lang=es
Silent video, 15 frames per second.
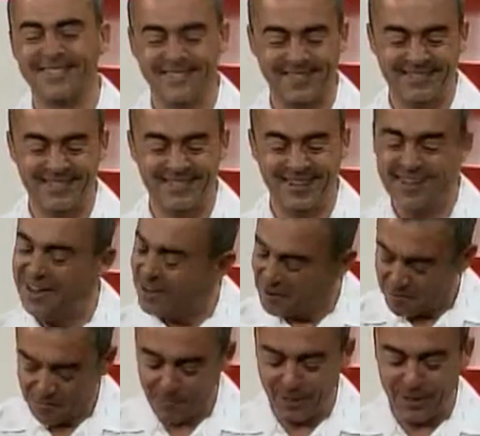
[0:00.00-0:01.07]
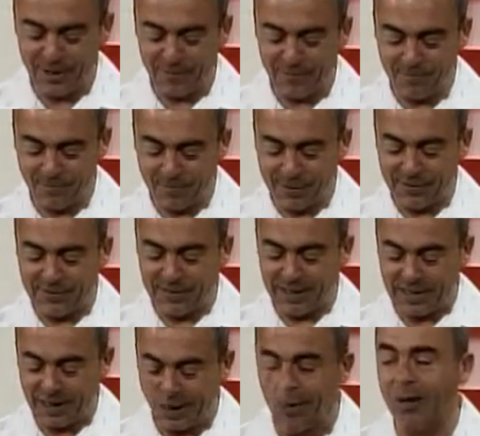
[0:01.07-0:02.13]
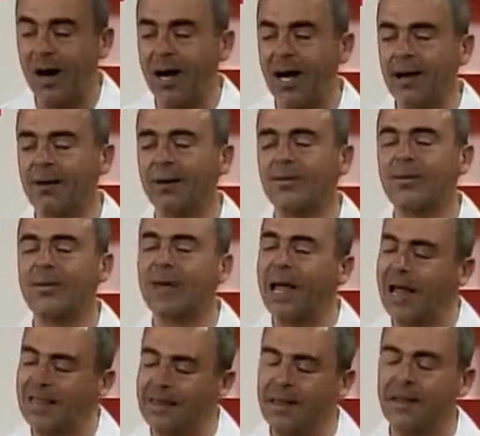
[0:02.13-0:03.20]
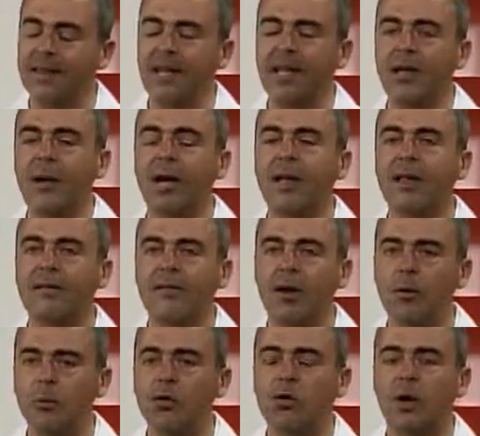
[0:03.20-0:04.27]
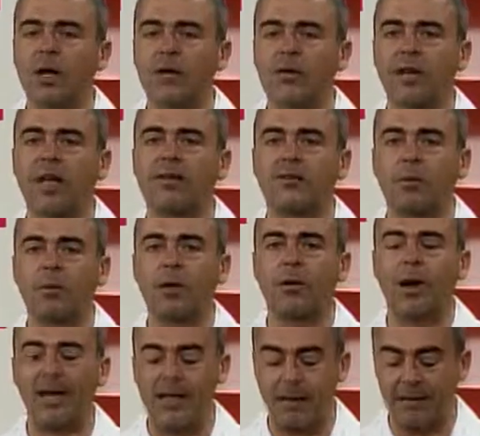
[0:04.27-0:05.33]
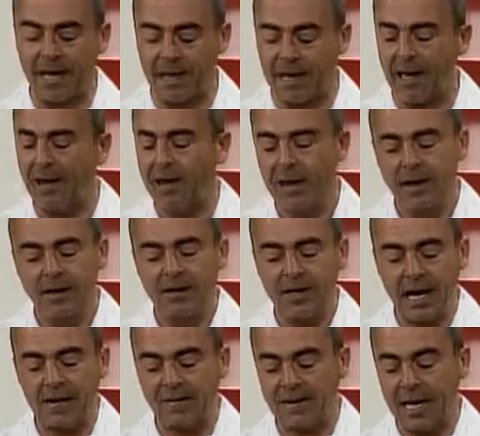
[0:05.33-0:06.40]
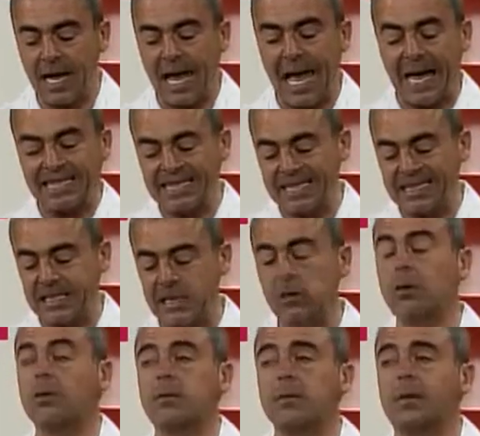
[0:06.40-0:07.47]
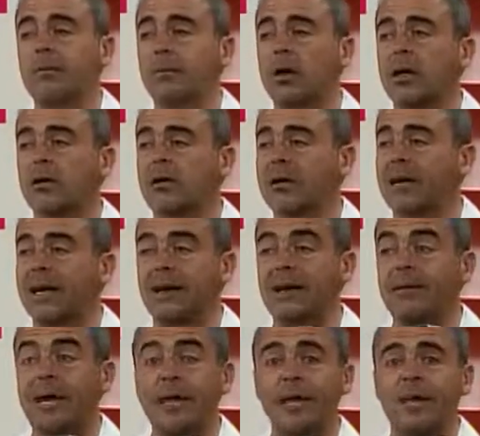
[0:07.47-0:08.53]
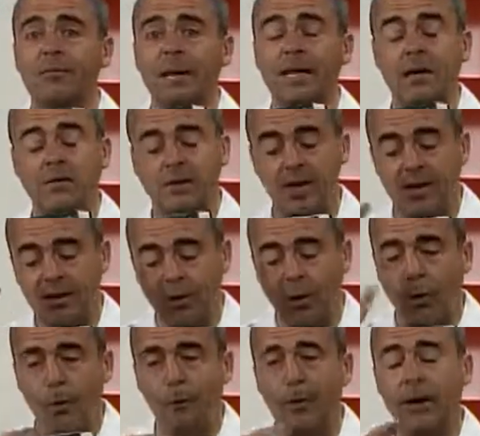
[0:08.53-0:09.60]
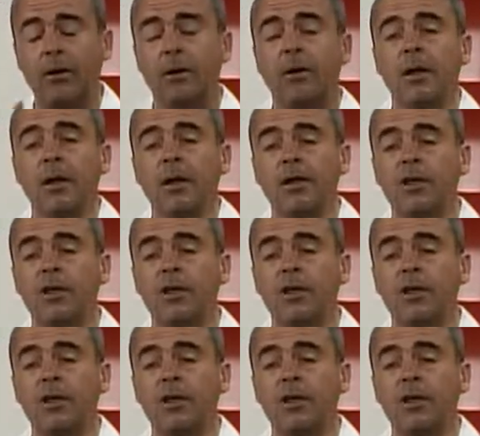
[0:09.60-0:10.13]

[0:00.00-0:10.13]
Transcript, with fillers: todos lados. Bueno, pues eh, Juan Carlos Aldir, te quiero agradecer mucho que nos hayas tomado la llamada. Ya está Asesino de Muertos en las librerías. Vaya usted, cómprelo,